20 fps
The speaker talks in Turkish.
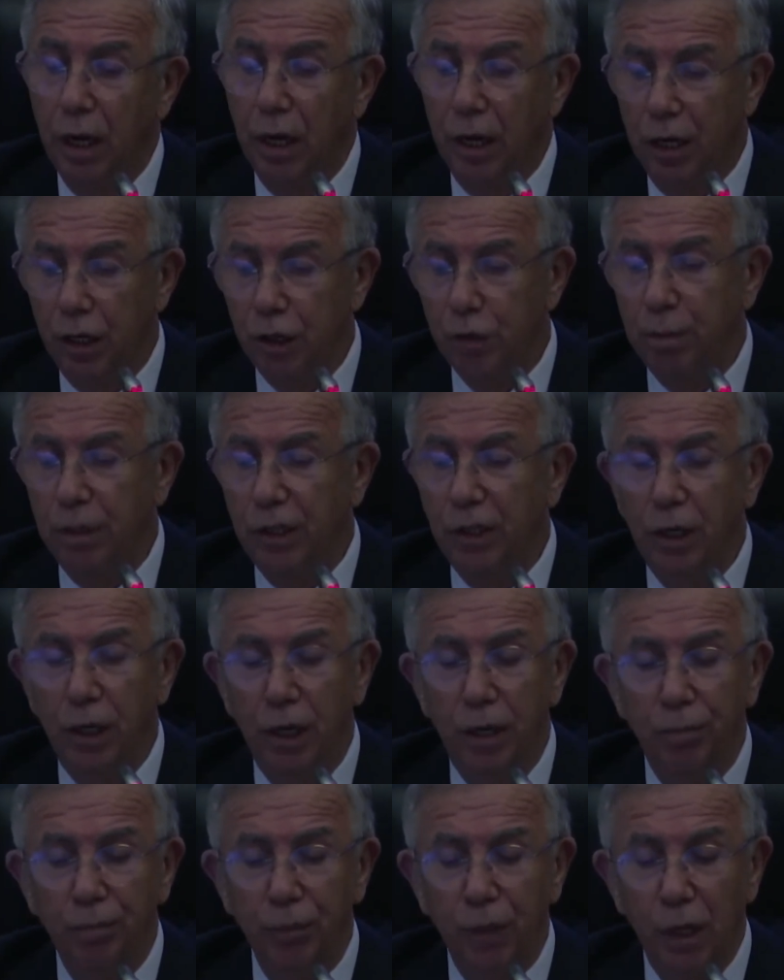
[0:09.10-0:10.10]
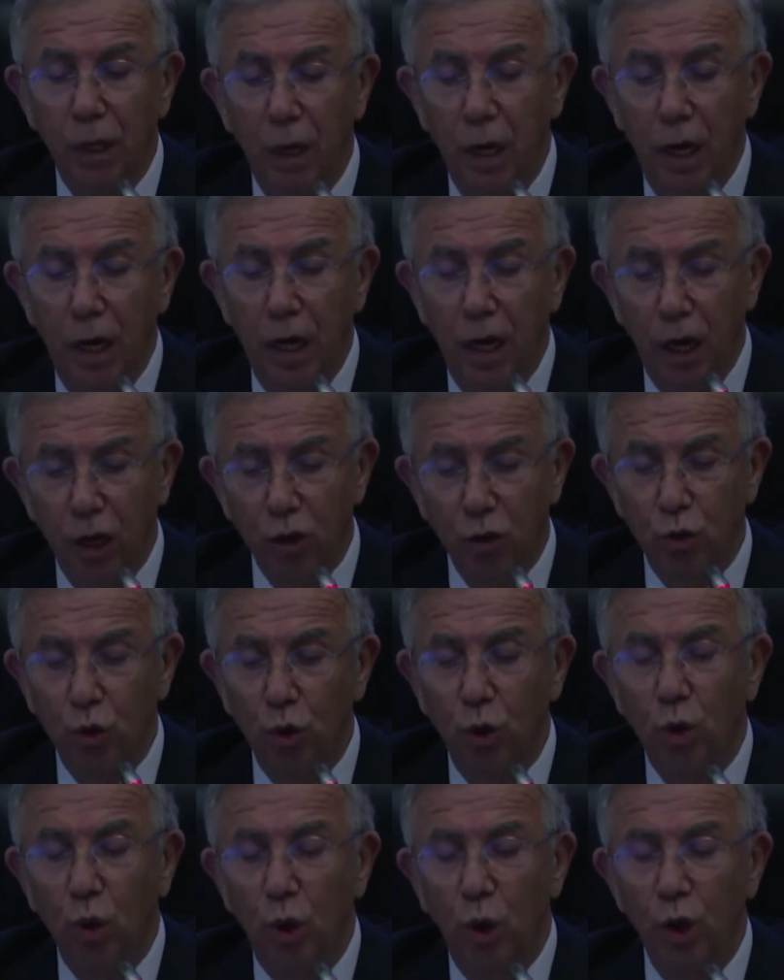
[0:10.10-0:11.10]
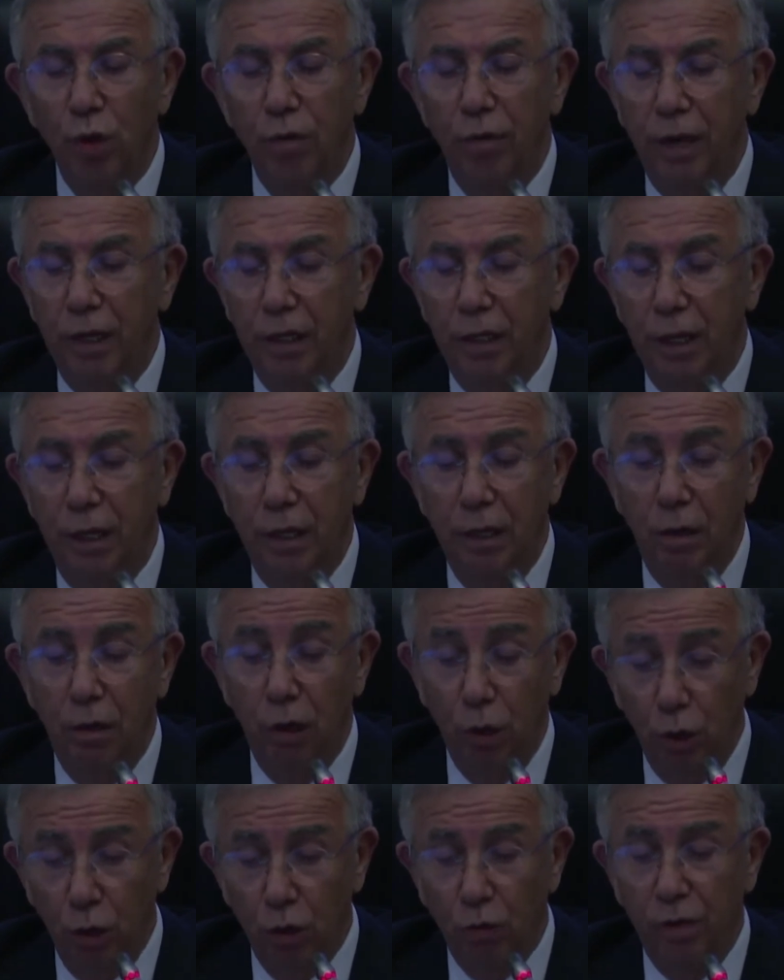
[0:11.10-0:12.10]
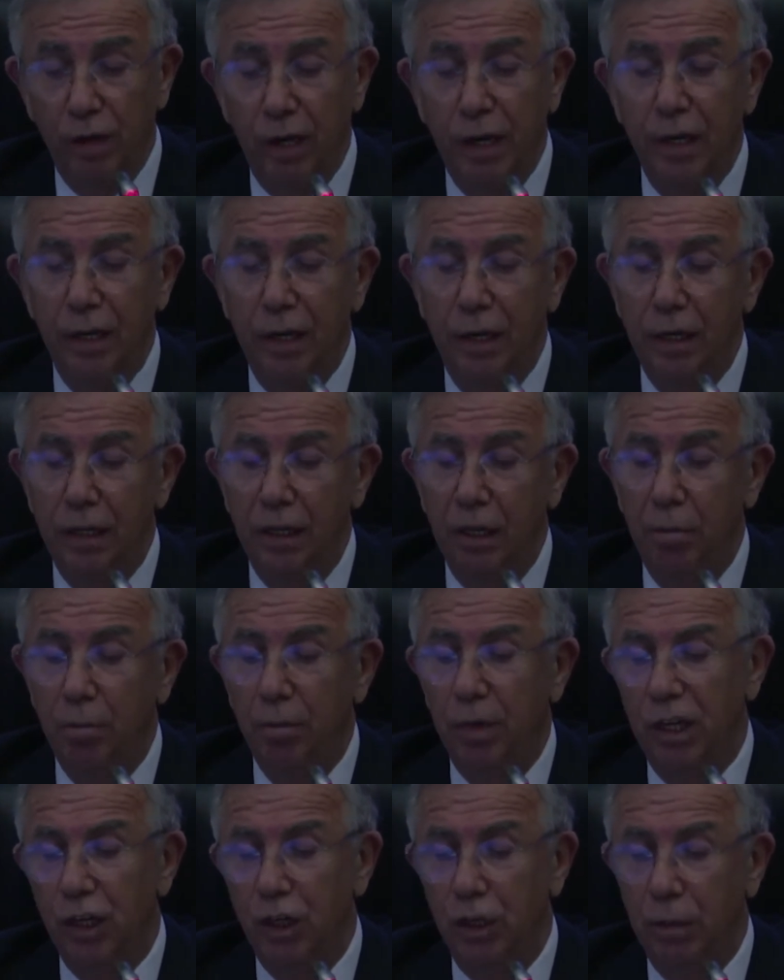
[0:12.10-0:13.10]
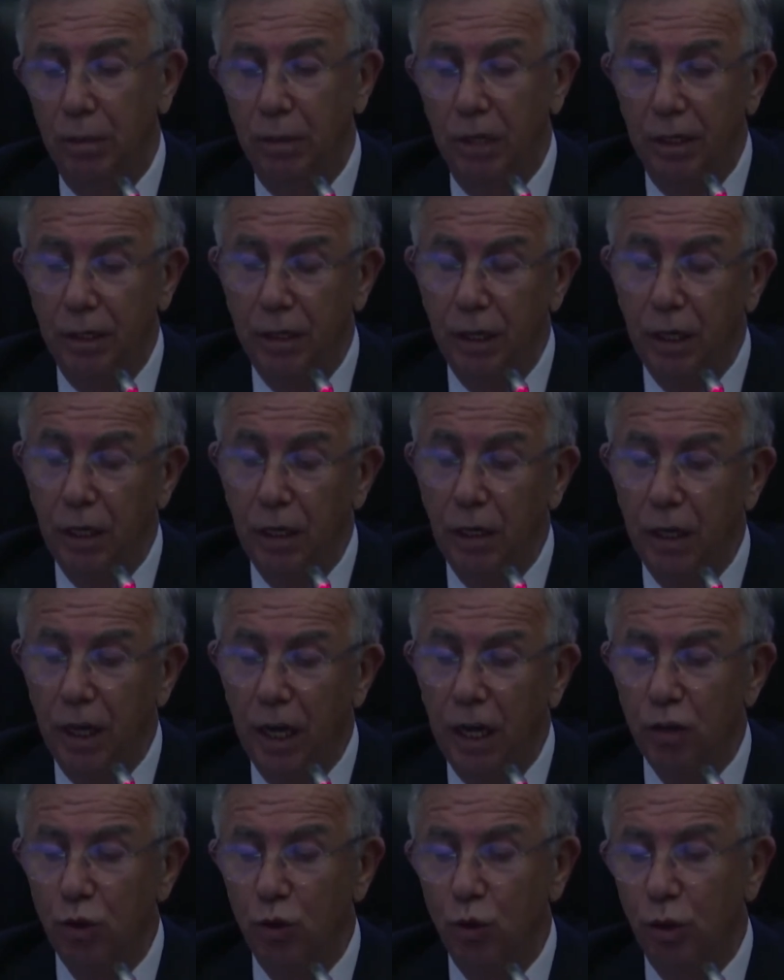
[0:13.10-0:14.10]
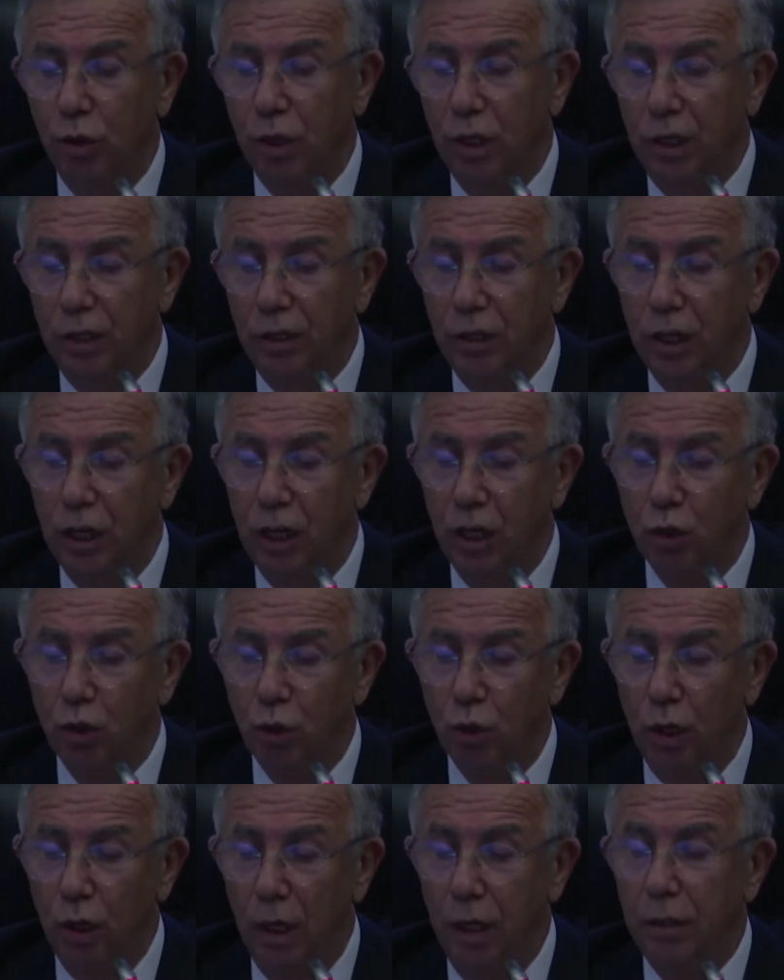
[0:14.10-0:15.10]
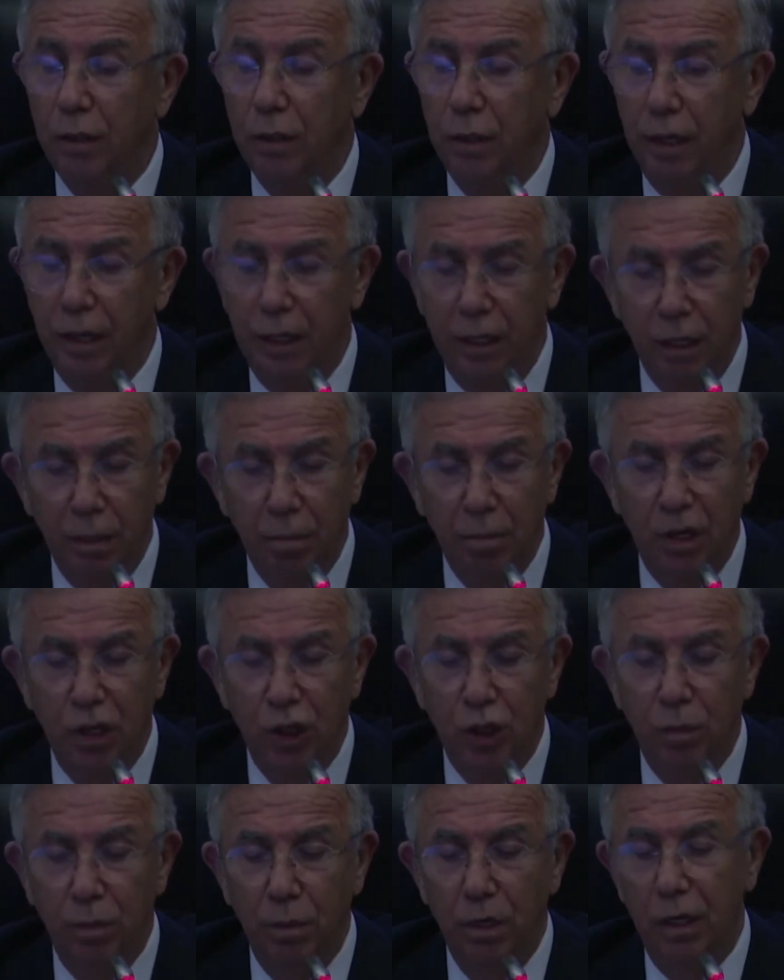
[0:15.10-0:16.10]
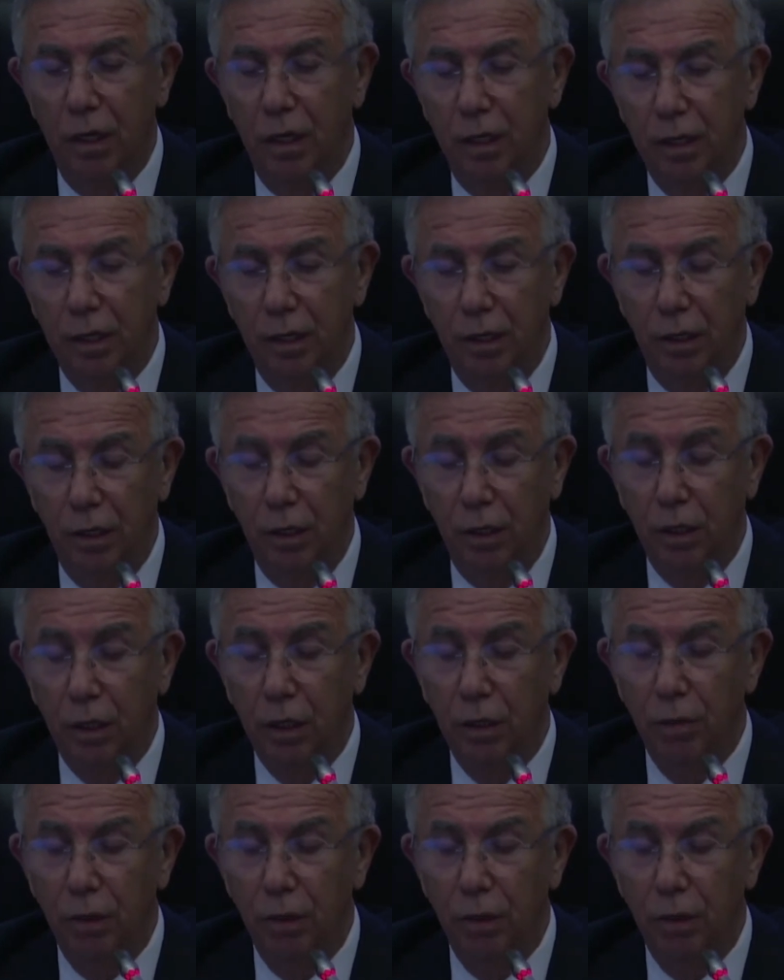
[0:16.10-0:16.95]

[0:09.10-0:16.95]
Hizmete en çok oy verden, oy veren yerden başlamayı değil, en çok ihtiyacı olan yerden başlamayı ilke edindik.